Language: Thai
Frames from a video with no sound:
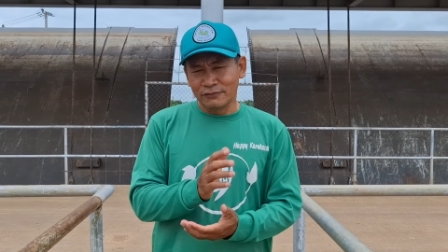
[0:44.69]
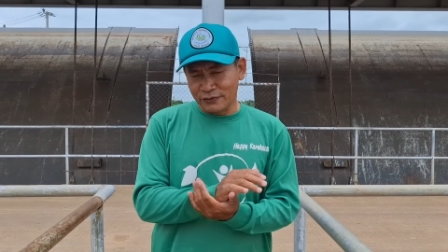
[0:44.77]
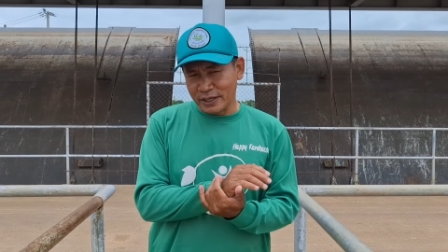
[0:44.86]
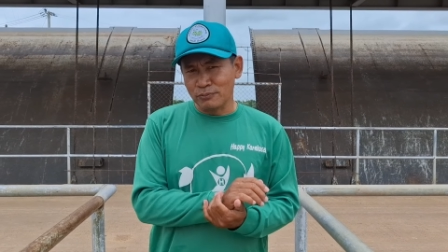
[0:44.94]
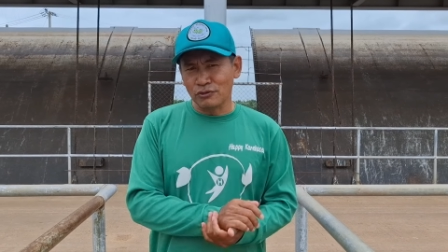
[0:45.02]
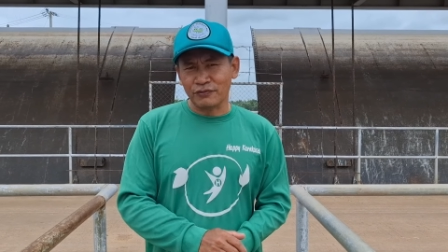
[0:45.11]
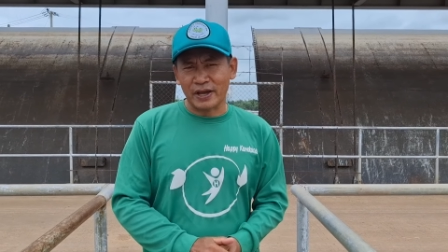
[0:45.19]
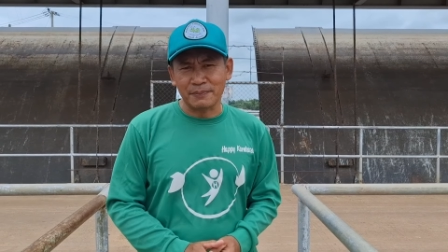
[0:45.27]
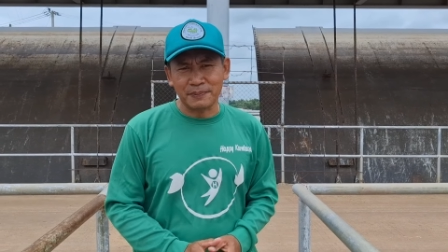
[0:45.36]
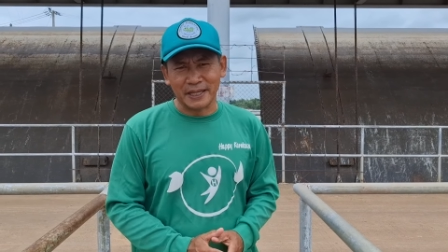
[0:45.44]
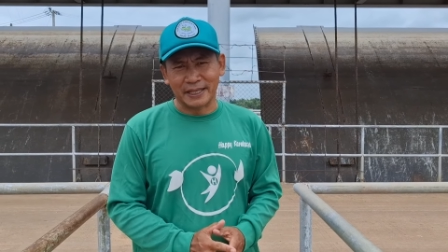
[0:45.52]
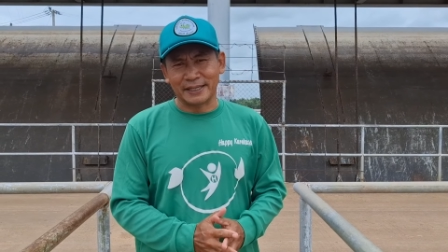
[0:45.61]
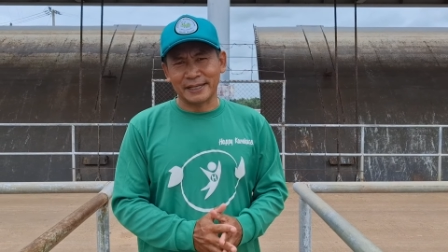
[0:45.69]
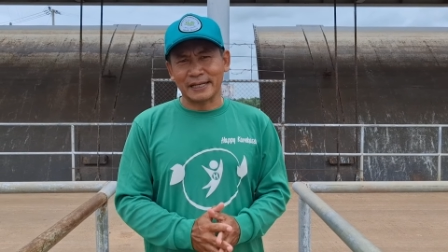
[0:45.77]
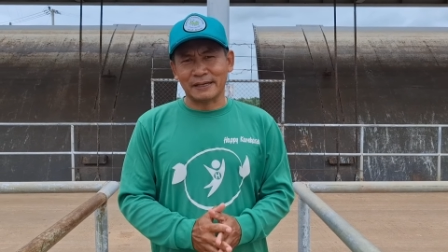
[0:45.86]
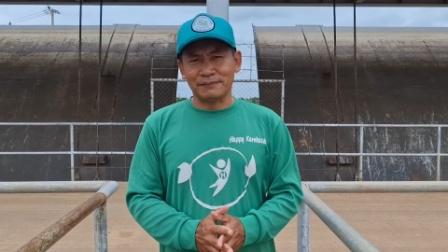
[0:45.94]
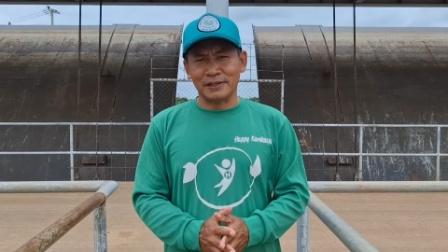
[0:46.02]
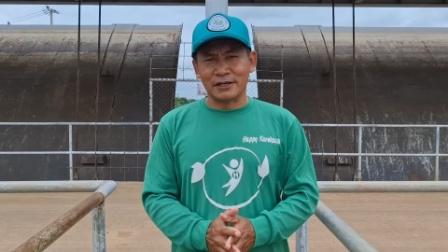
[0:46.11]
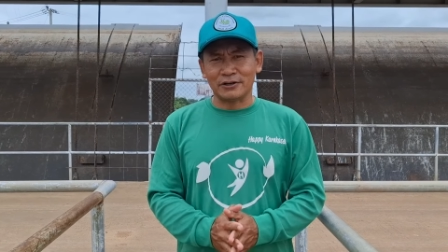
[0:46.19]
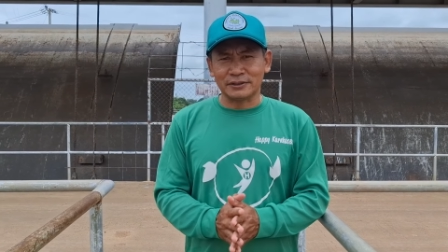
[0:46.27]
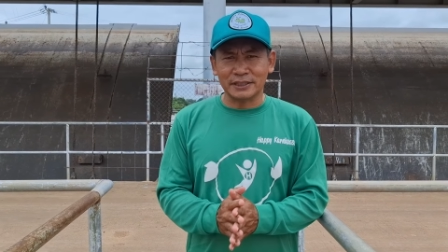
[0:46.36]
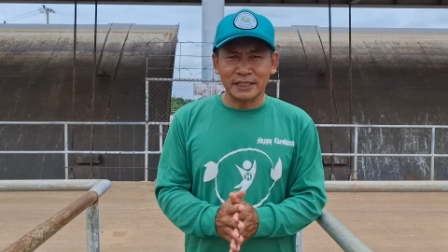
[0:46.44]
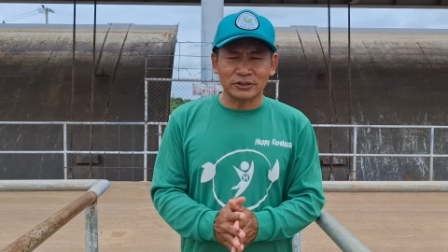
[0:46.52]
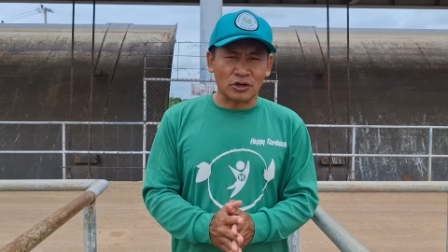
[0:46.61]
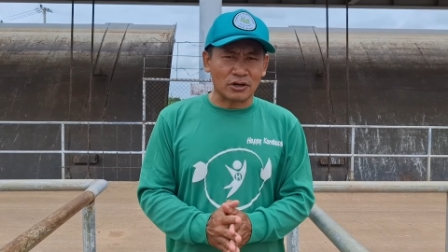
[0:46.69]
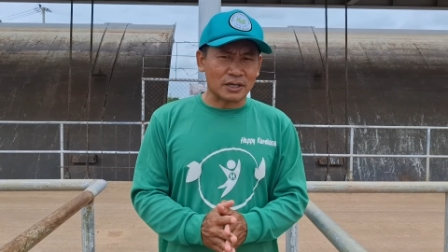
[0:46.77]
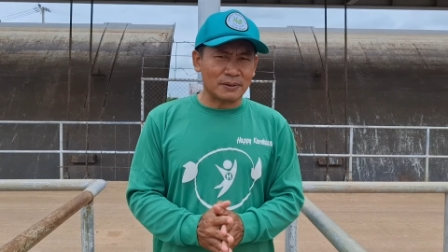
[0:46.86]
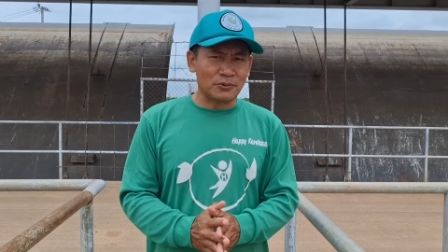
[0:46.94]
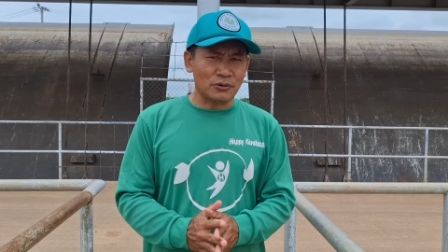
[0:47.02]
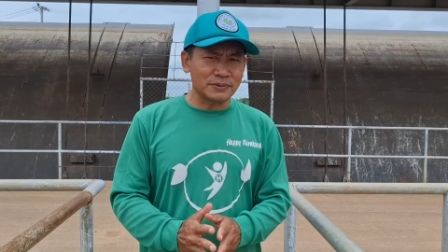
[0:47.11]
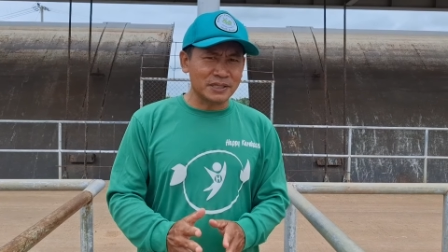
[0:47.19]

Facebook Fanpage นะครับ แล้วก็ TikTok ครับผม